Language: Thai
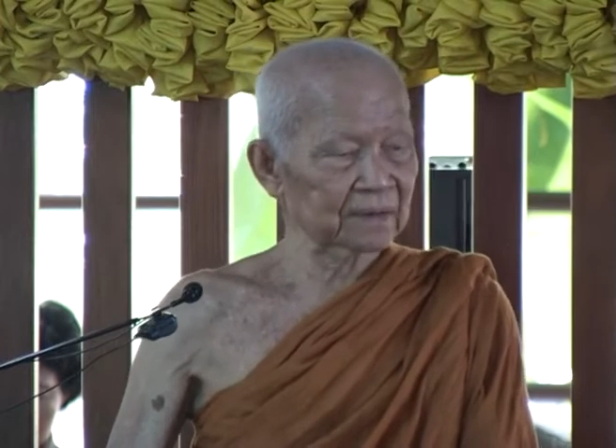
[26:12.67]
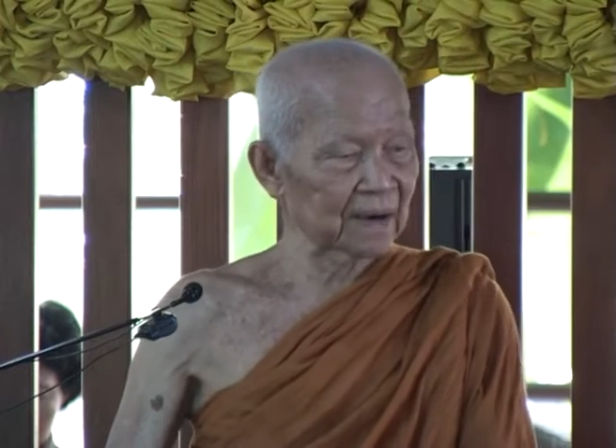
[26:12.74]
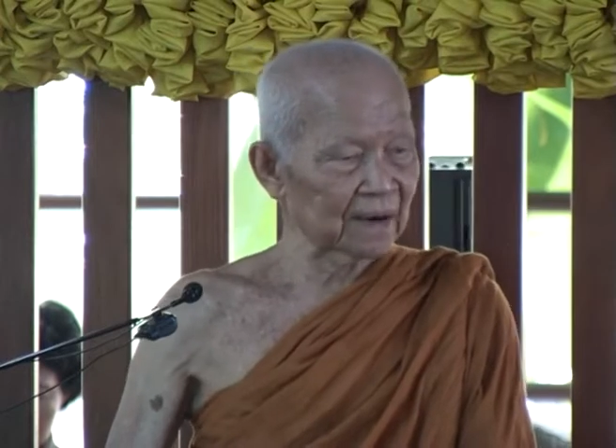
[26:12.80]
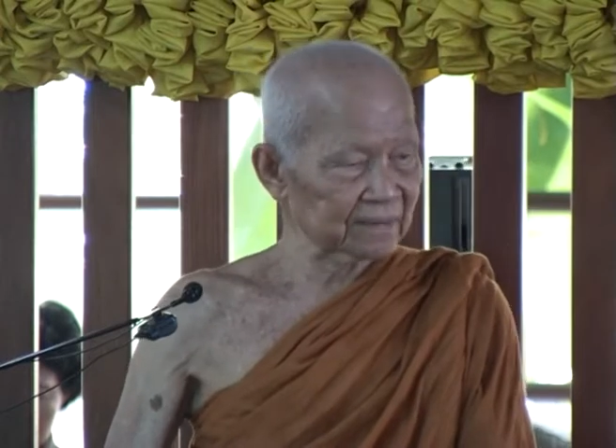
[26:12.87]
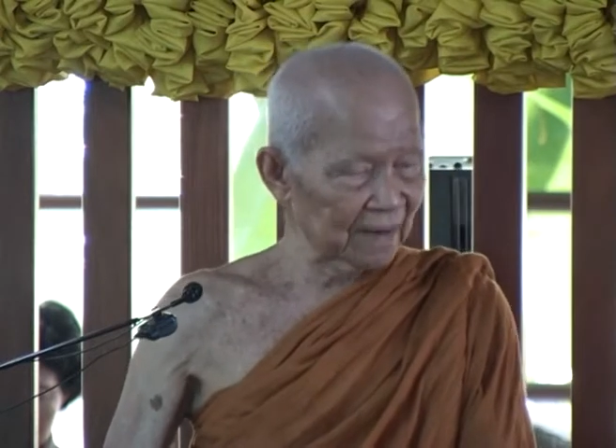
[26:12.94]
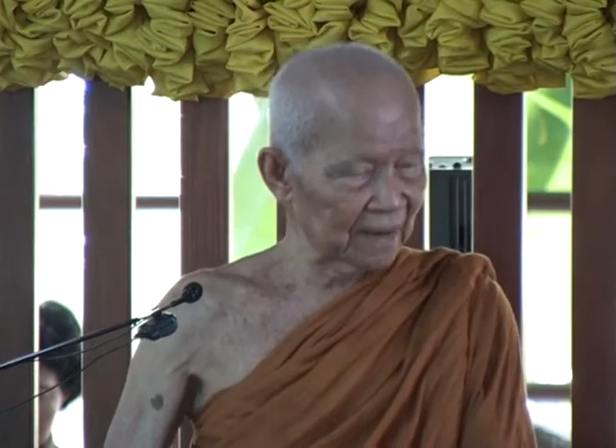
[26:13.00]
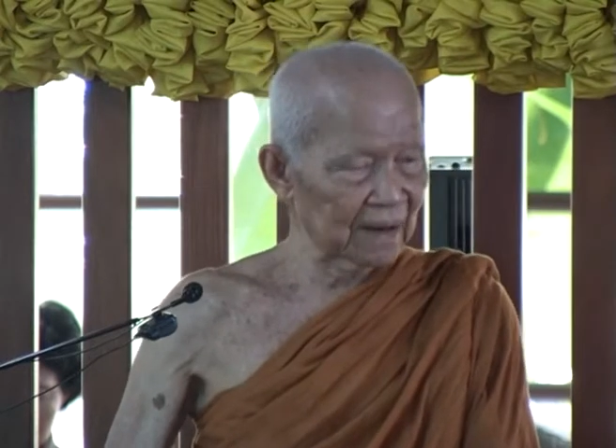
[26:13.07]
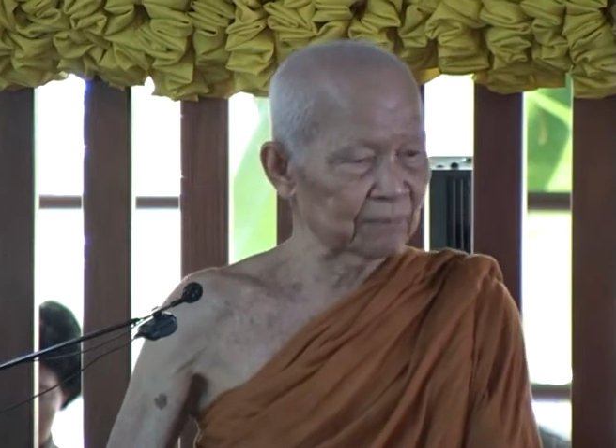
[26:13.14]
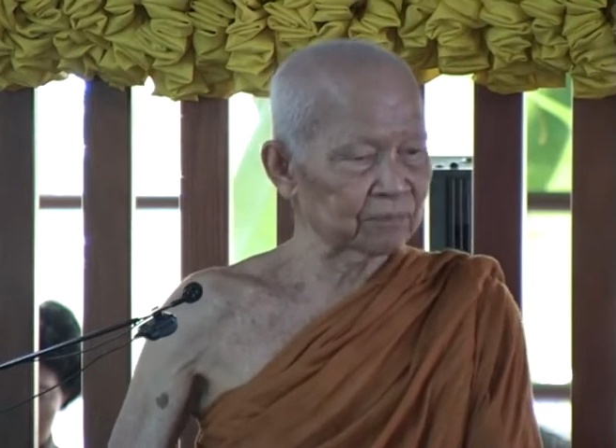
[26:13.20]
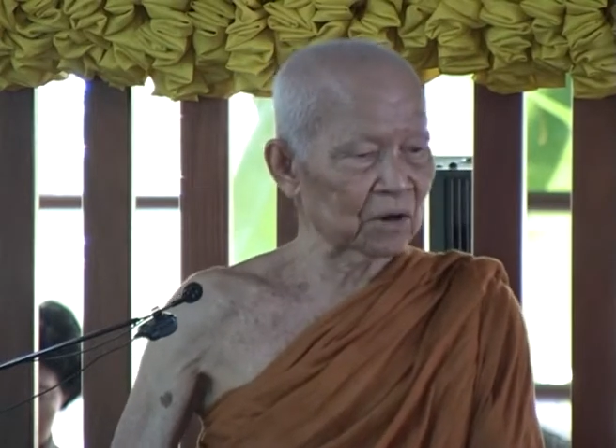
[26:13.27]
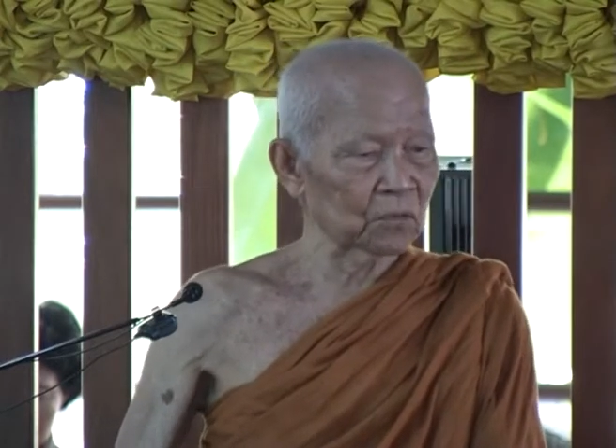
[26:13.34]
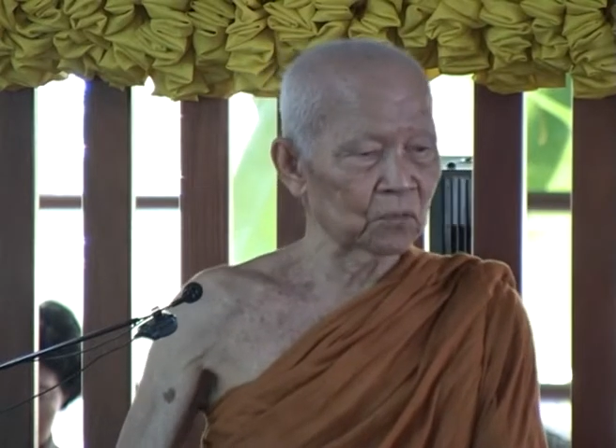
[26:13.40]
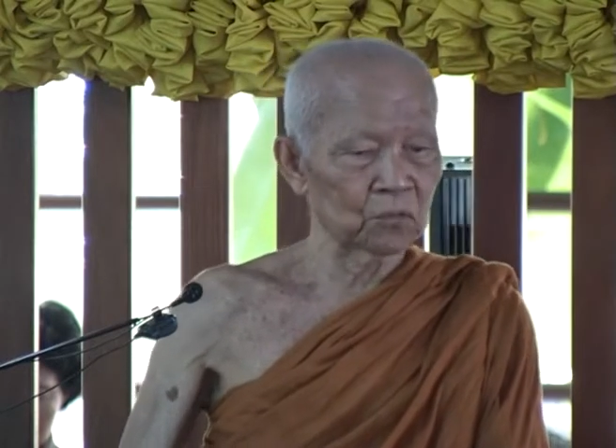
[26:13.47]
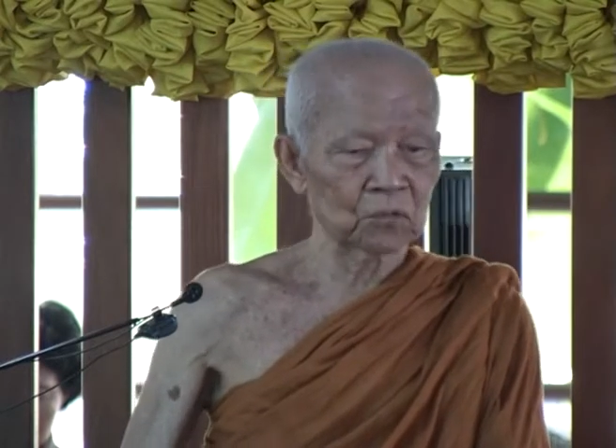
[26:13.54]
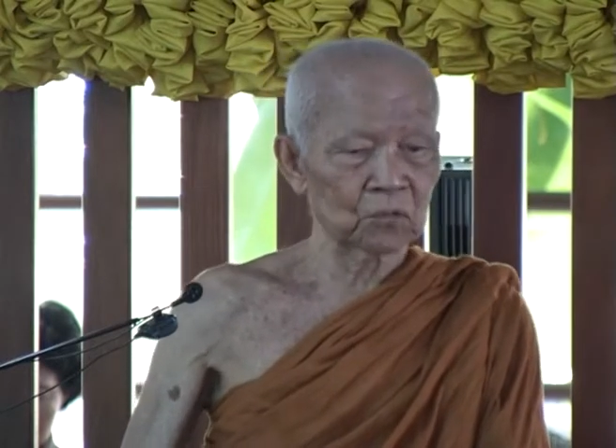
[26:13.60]
จะสนับส
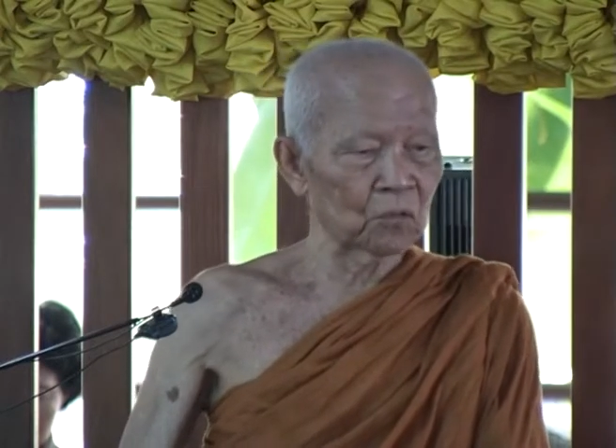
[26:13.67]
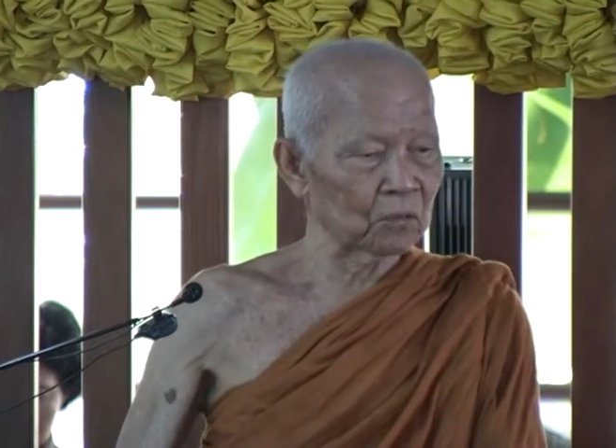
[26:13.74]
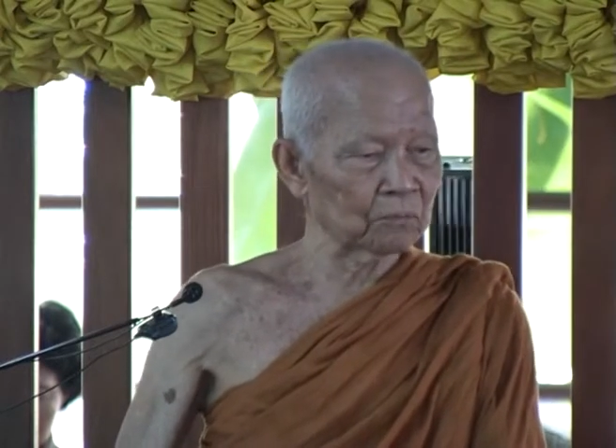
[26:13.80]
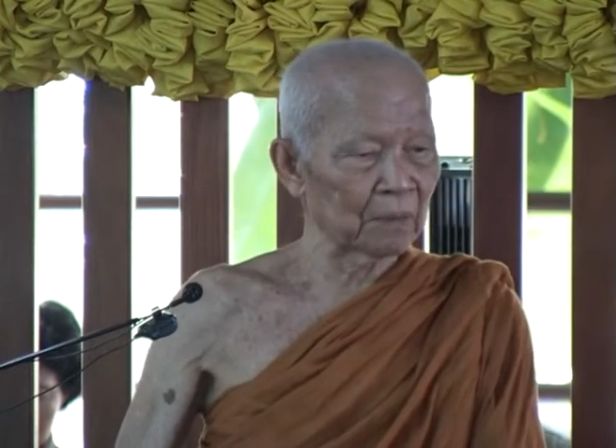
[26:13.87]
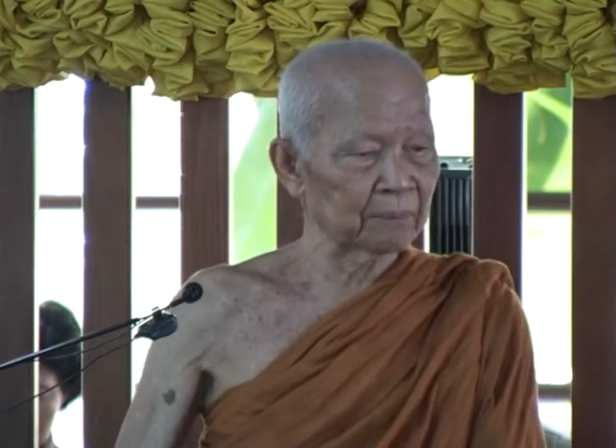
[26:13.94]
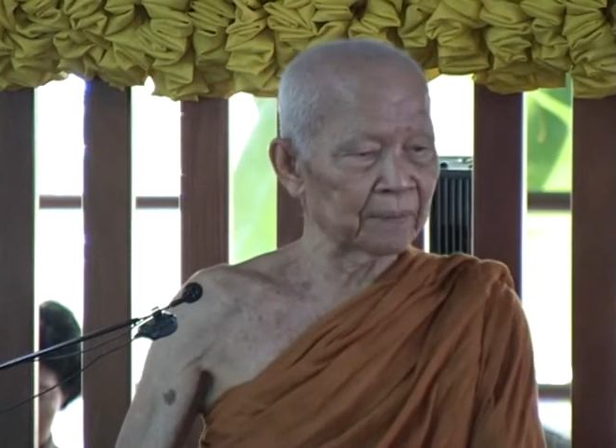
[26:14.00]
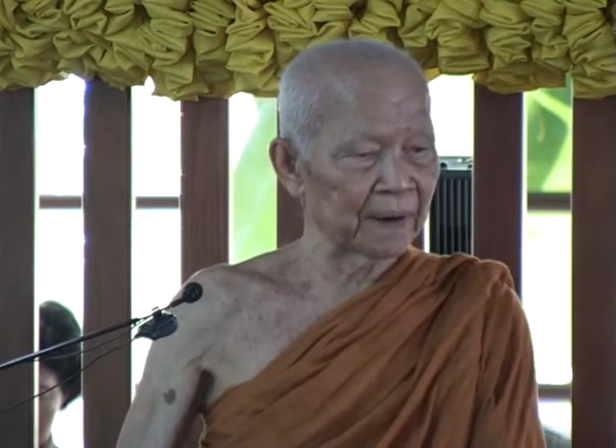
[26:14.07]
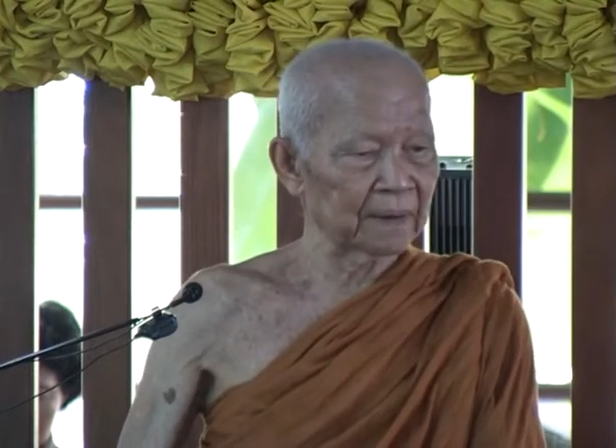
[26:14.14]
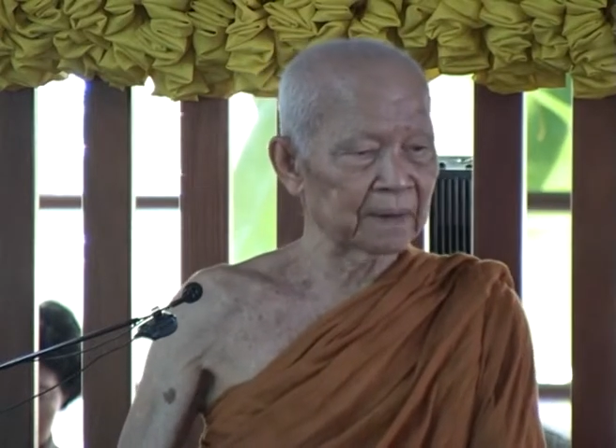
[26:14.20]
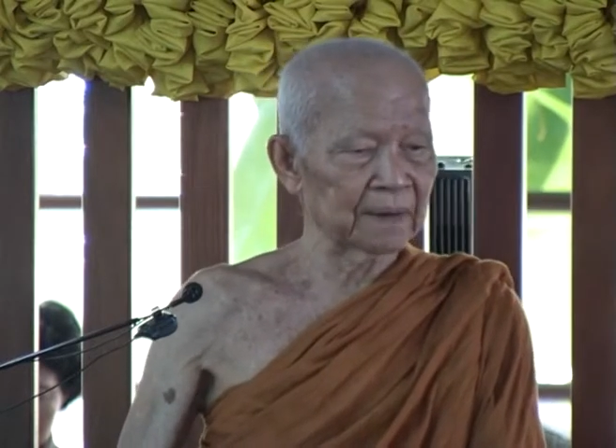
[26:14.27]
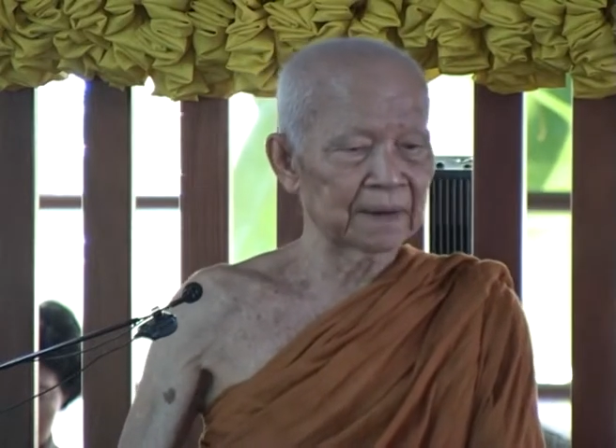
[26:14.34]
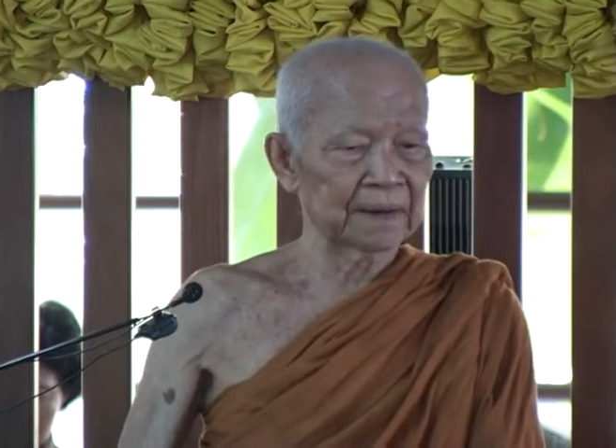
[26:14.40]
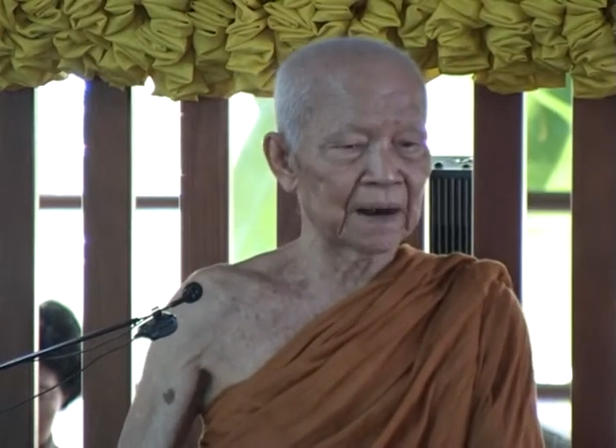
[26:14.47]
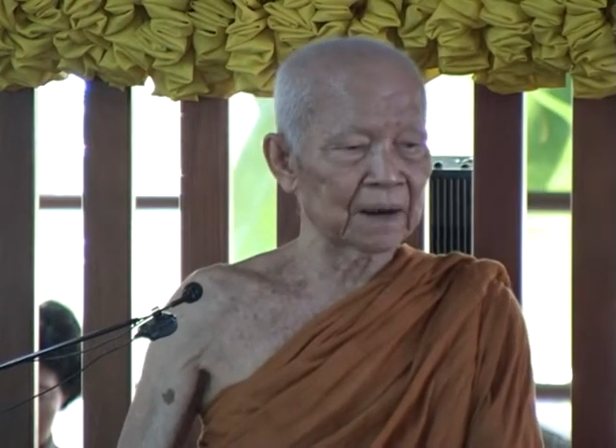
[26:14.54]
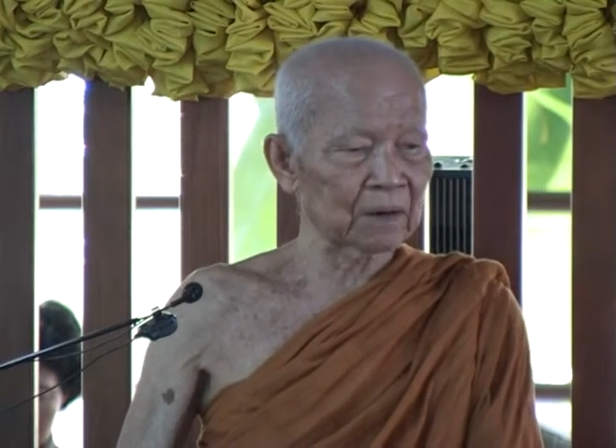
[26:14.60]
นุนคนประเภท
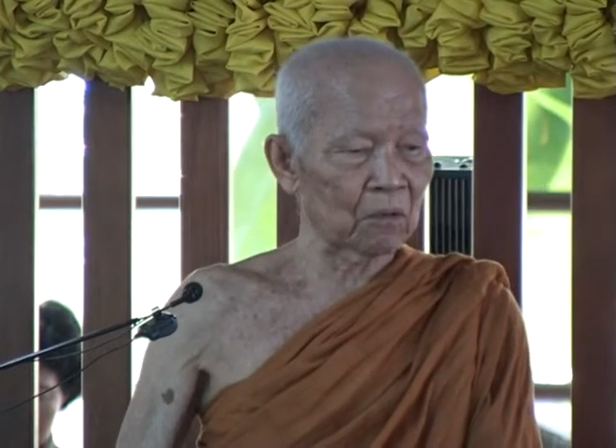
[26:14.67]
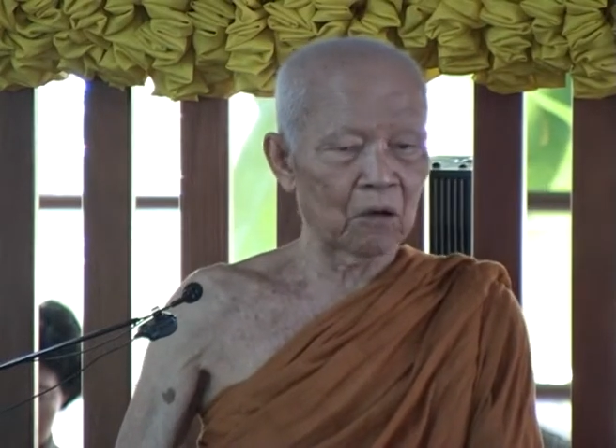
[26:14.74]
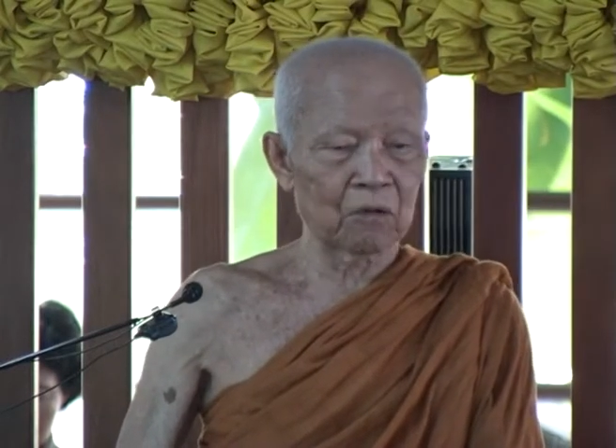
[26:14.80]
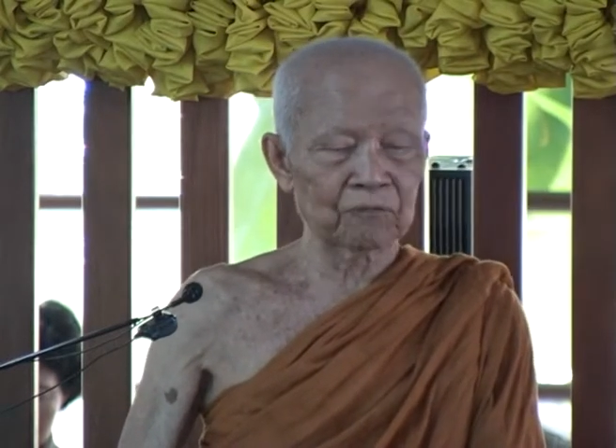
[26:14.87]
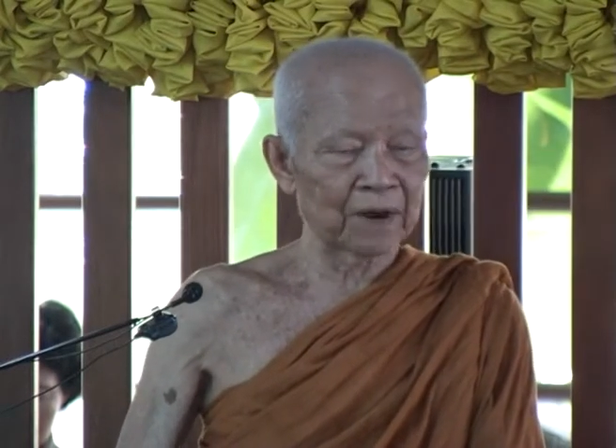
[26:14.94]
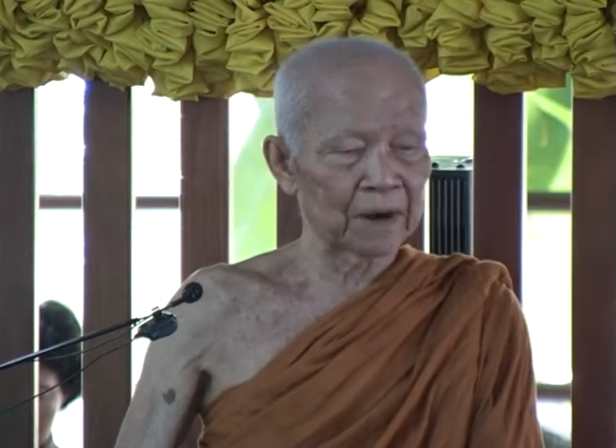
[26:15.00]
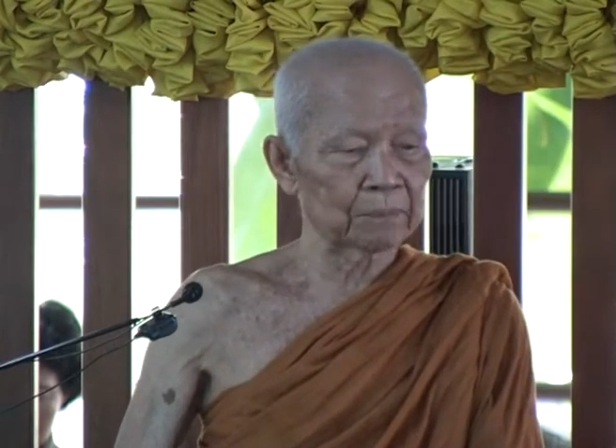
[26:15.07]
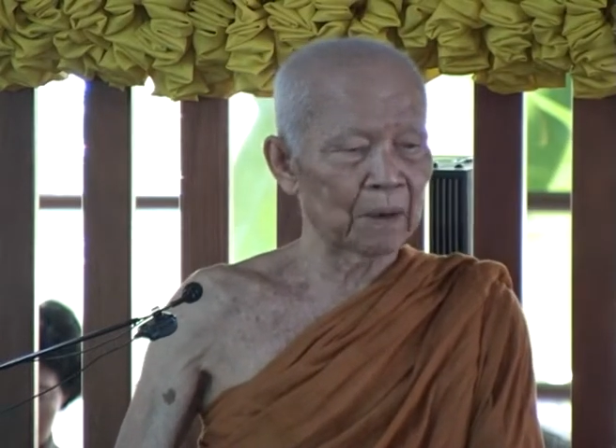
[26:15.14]
นี้ให้ก่อไฟ